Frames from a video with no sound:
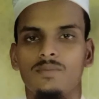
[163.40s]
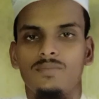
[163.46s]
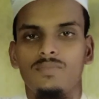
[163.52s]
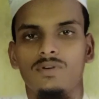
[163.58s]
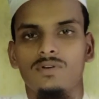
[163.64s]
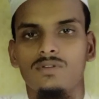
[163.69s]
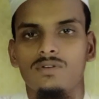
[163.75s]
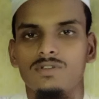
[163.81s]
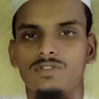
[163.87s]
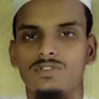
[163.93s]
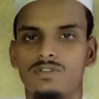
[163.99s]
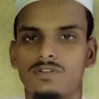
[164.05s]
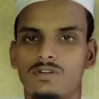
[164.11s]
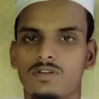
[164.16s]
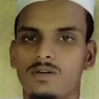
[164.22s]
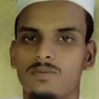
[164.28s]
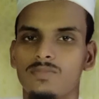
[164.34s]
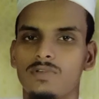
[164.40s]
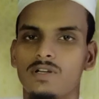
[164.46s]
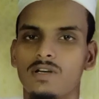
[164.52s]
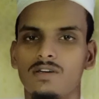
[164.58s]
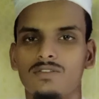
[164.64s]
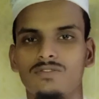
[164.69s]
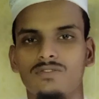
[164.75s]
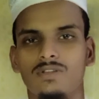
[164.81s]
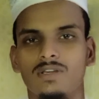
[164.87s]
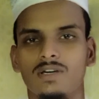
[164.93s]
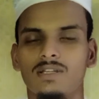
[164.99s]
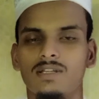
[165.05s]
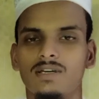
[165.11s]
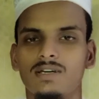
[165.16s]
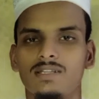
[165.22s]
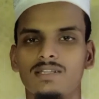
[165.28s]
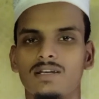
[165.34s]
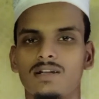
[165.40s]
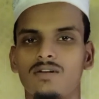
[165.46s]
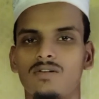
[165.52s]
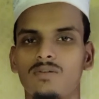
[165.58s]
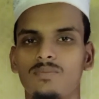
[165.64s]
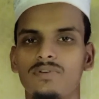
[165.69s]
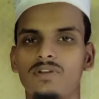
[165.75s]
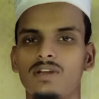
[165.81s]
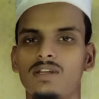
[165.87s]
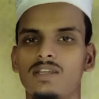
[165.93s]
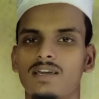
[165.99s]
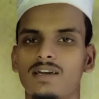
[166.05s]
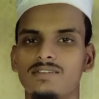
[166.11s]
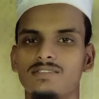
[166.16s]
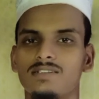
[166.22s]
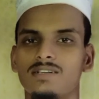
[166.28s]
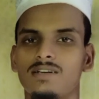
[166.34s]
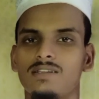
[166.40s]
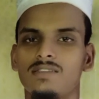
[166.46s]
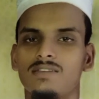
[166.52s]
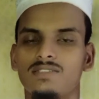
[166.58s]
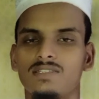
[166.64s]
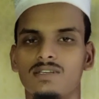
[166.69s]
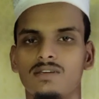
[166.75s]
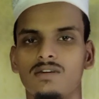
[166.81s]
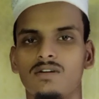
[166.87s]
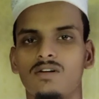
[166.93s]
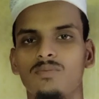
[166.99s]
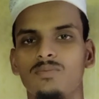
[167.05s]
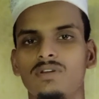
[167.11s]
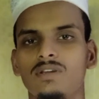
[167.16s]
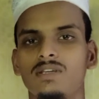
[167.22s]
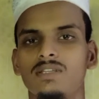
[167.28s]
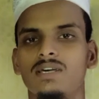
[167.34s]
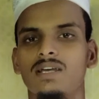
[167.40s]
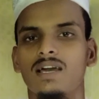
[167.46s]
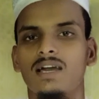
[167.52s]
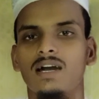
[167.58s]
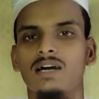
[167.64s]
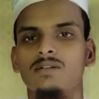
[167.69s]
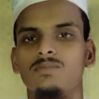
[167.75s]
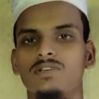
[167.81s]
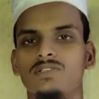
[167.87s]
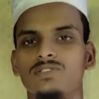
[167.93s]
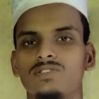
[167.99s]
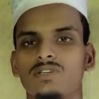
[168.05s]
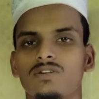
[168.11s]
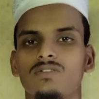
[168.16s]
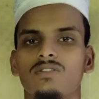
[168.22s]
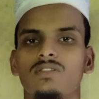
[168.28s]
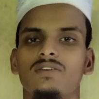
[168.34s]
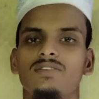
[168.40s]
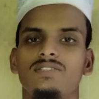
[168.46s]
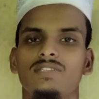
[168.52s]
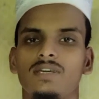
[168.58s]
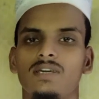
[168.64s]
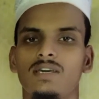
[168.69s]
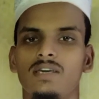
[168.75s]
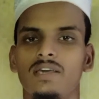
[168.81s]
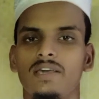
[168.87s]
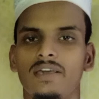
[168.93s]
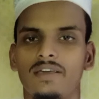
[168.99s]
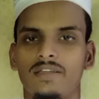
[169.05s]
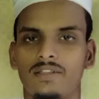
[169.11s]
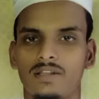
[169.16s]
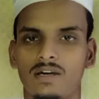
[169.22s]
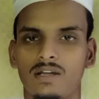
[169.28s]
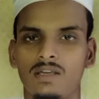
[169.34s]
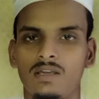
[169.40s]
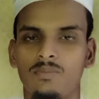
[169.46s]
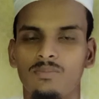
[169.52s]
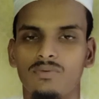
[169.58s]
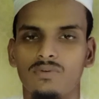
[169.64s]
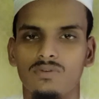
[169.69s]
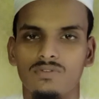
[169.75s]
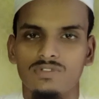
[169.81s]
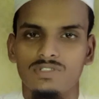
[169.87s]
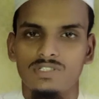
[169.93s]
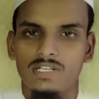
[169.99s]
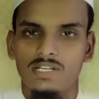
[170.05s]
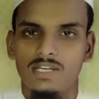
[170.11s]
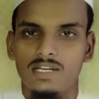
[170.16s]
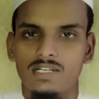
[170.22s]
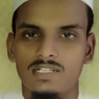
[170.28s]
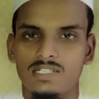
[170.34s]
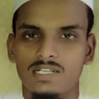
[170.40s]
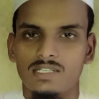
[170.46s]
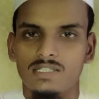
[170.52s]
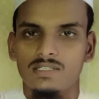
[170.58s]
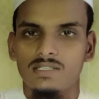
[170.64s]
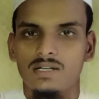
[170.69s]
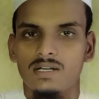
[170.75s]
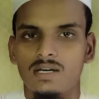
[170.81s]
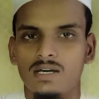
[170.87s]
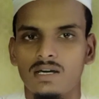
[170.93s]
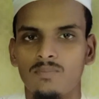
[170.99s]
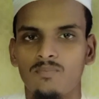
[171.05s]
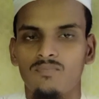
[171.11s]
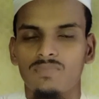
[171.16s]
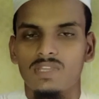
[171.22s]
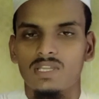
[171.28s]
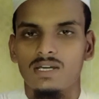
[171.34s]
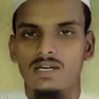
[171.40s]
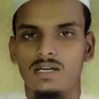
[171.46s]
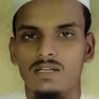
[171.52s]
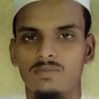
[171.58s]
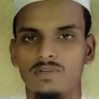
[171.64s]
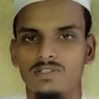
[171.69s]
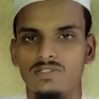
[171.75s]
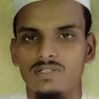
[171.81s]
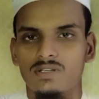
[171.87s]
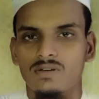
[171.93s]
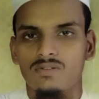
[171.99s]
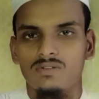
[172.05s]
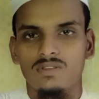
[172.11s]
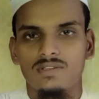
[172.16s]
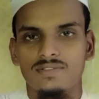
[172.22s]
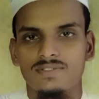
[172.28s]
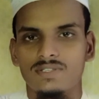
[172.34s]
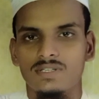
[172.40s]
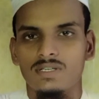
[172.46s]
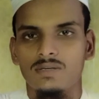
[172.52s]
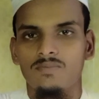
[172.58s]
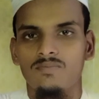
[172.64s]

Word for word: প্রিয় দর্শক আপনারা কিন্তু দেখলেন তারা অপিলনি গাজা খাইতেছে অপিলনি তারা গান বাজনা করতেছে নারী পুরুষ একসাথে তারা গান বাজনা করতেছে